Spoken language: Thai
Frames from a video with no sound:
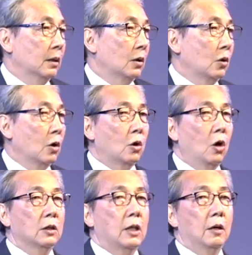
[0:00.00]
ก็ค่
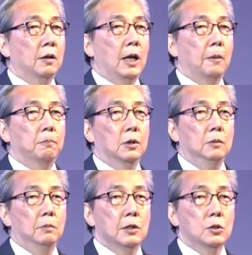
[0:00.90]
อยๆไต่ระดับ
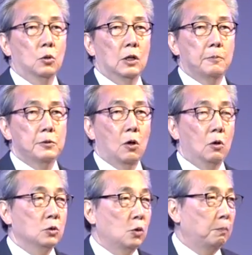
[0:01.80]
ขึ้นมาสู่ระดับ
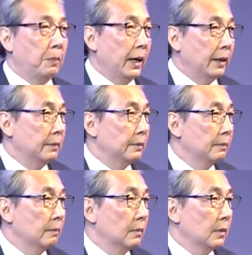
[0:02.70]

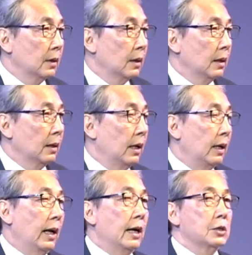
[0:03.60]
2.8 และ
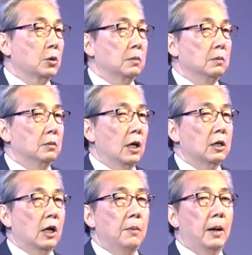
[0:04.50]
ล่าสุดใน
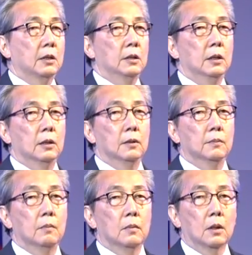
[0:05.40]
ไตรมาสที่
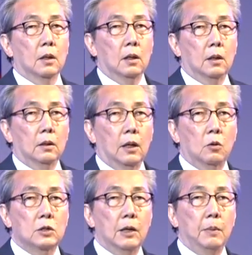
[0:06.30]
1 เรา
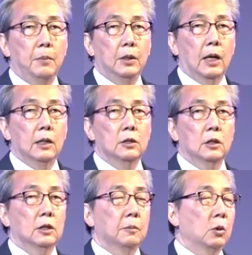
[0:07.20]
สามารถมีการเจ
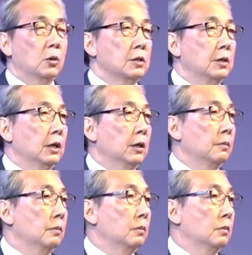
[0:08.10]
ริญเติบโตทางเศรษฐกิจ
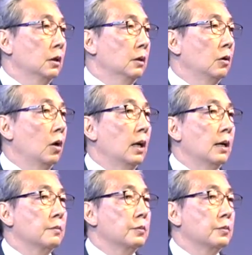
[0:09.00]
ถึงร้อยละ